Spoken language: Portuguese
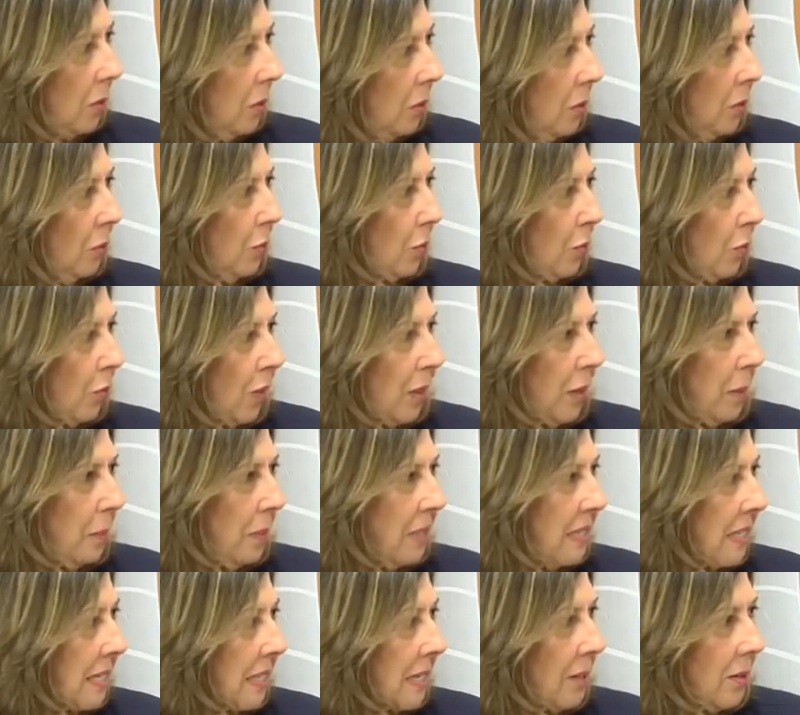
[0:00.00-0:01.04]
um
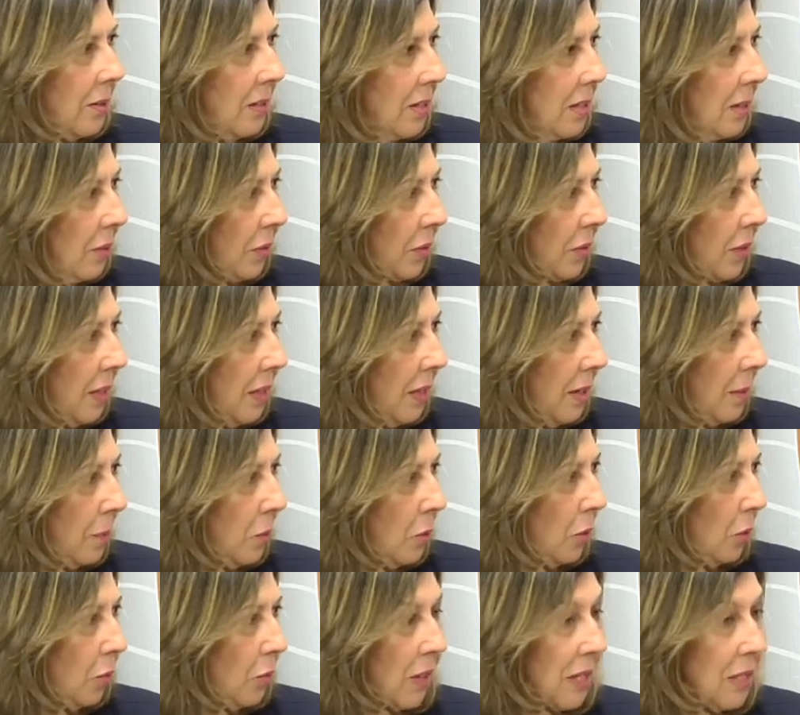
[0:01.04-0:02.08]
flipzinho que você vira,
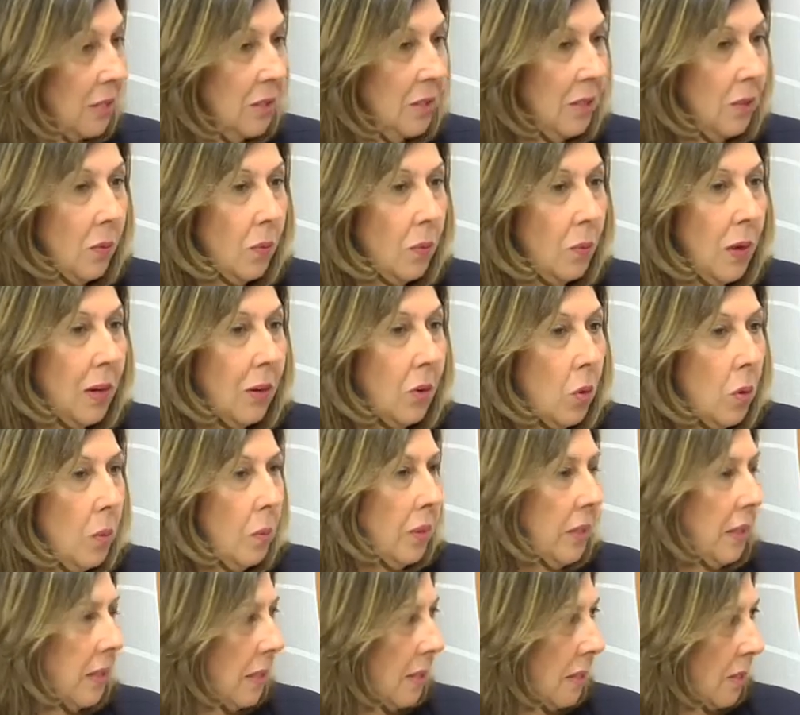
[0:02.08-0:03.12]
muito fácil. Então a
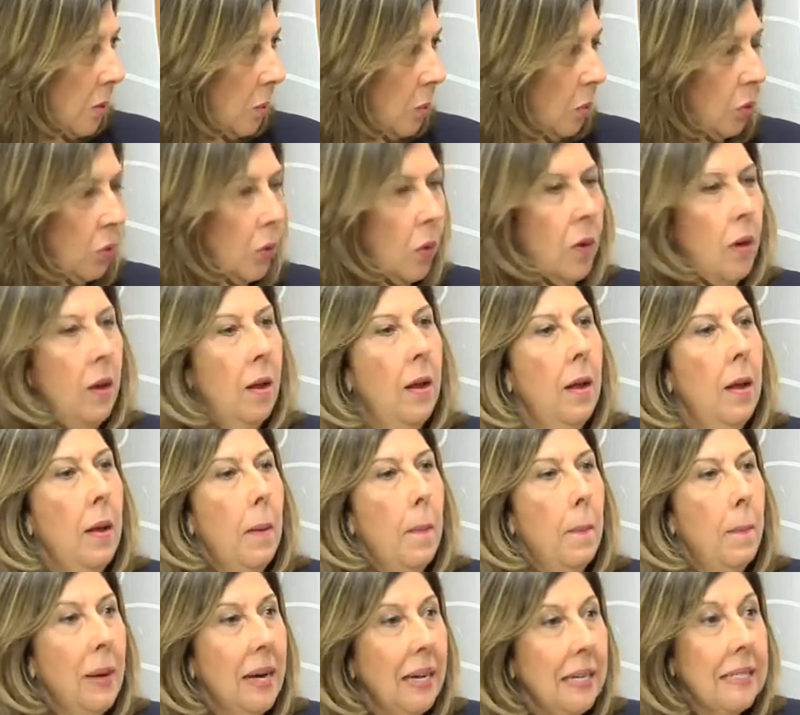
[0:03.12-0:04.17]
comunicação mudou,
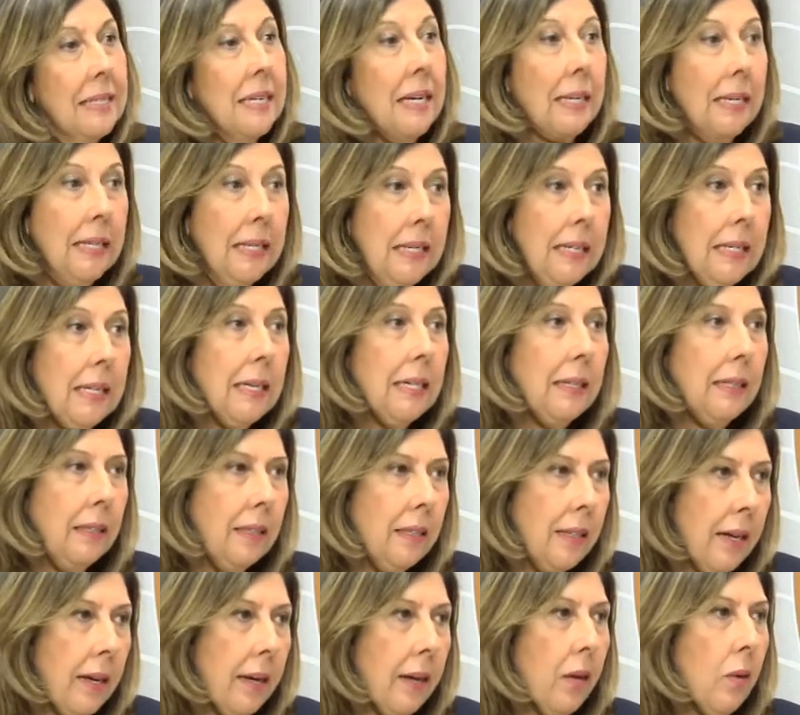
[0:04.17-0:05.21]
mas ainda
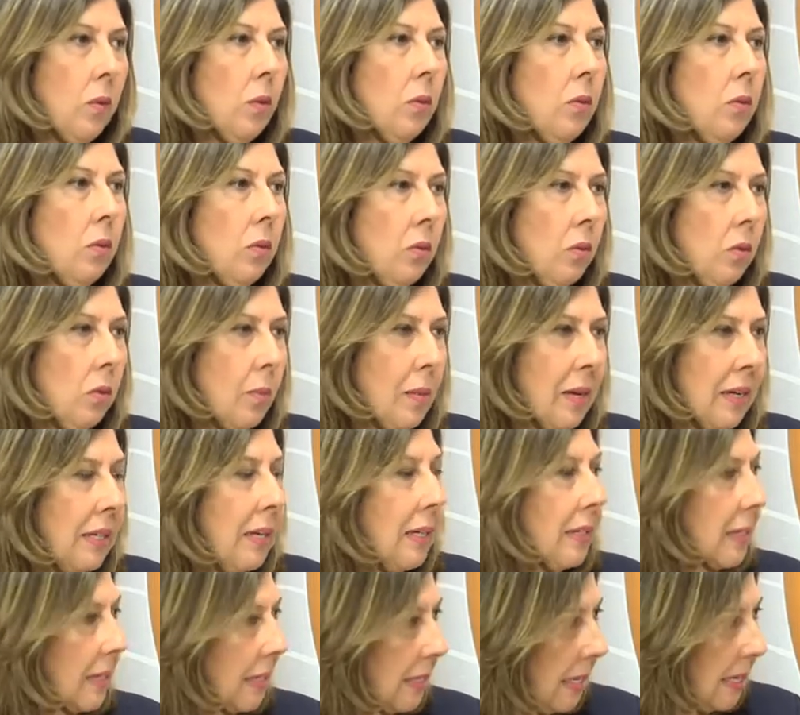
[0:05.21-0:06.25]
tem uma
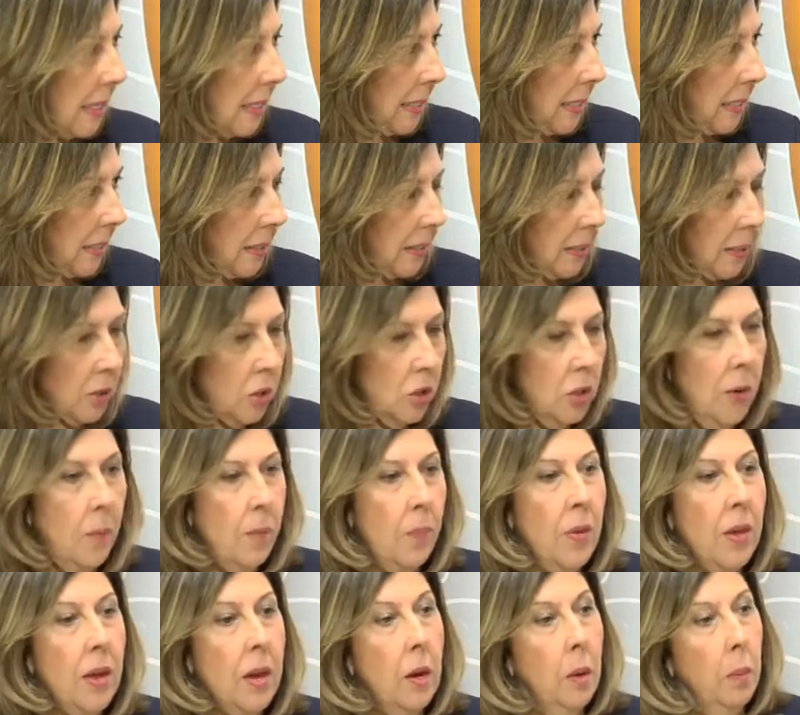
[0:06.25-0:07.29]
catequese grande.
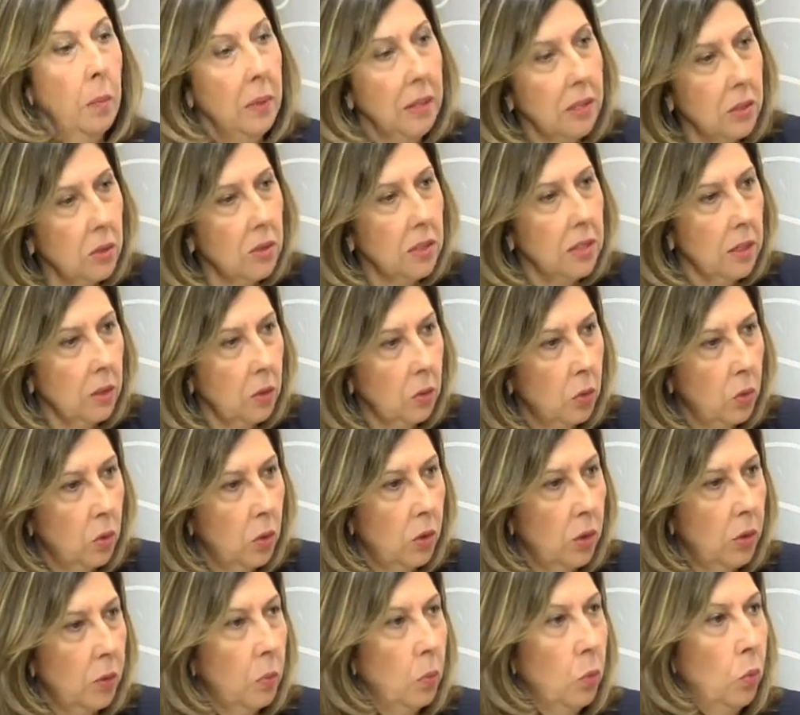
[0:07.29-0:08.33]
Mas o
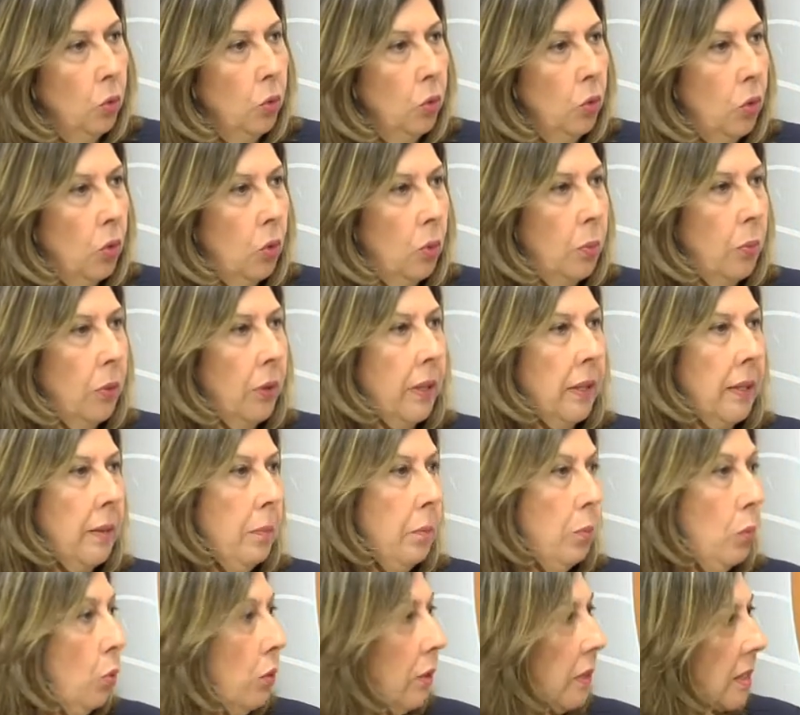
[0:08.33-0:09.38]
setor mudou porque
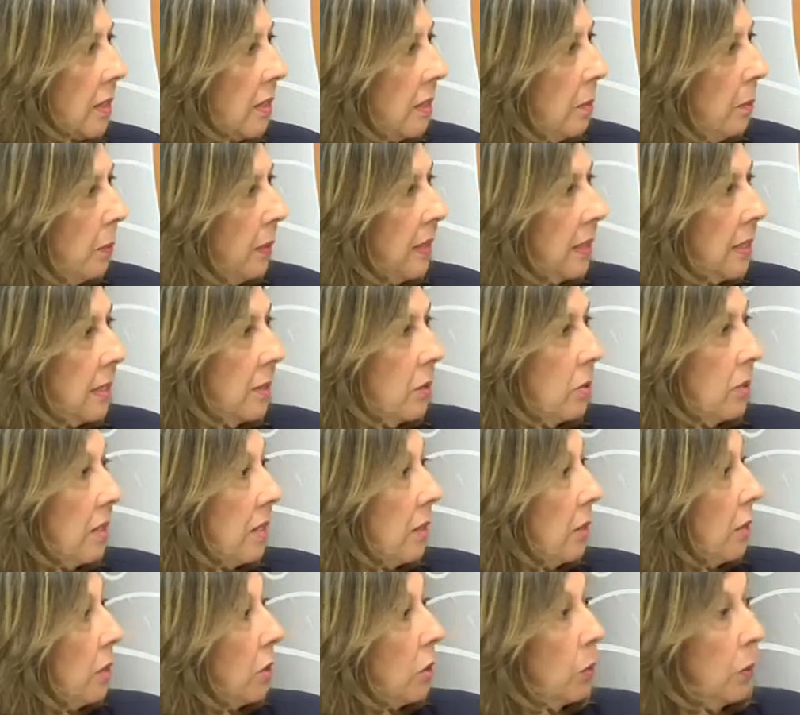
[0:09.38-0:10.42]
muitas empresas estão
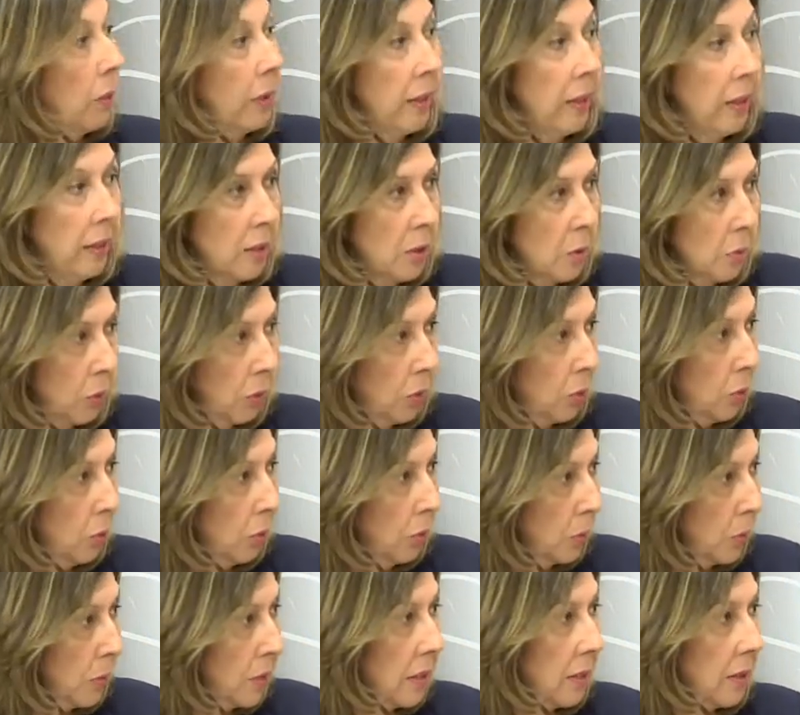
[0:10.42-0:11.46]
sendo adquiridas por
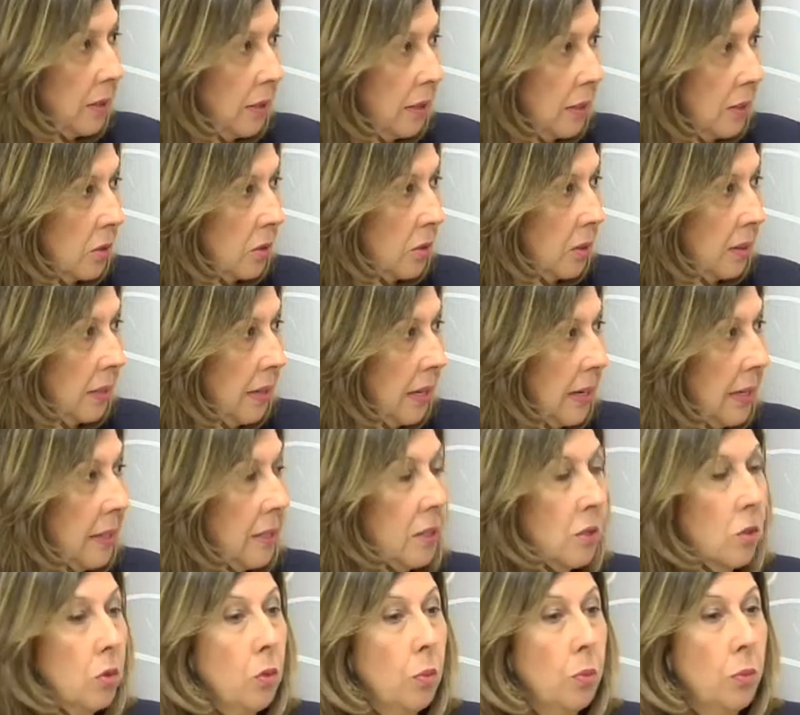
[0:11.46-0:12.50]
grupos
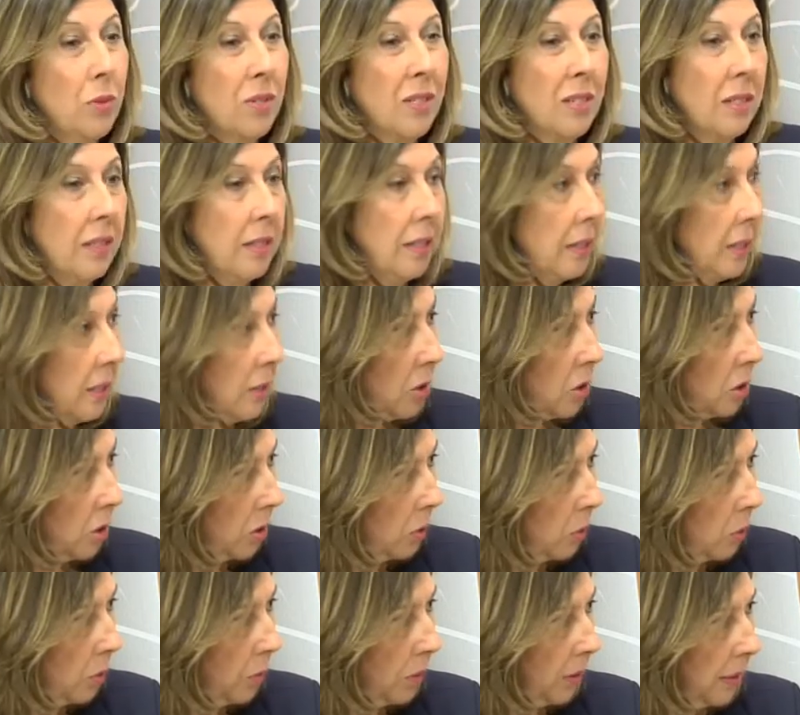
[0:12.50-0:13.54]
internacionais, grupos grandes de
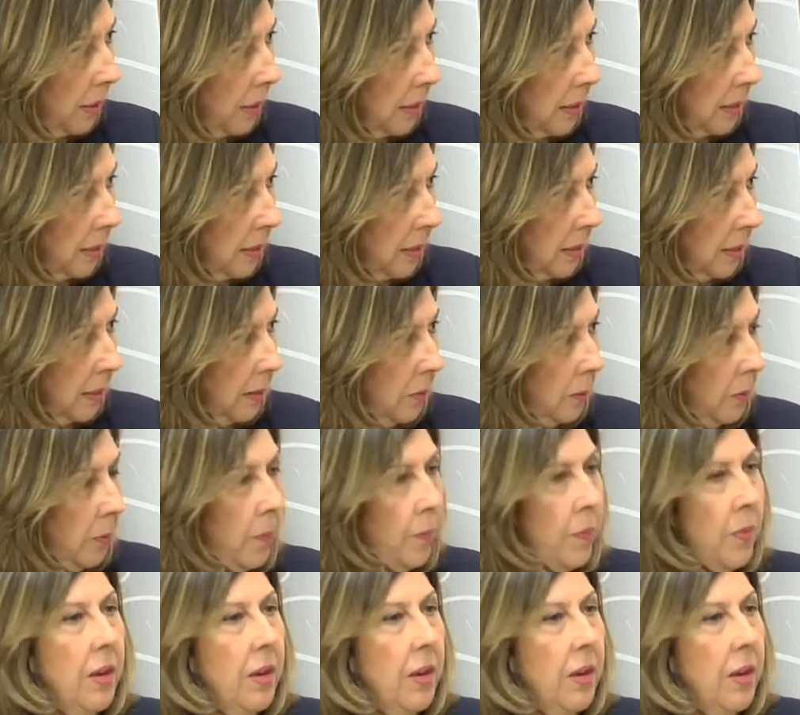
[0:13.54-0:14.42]
comunicação.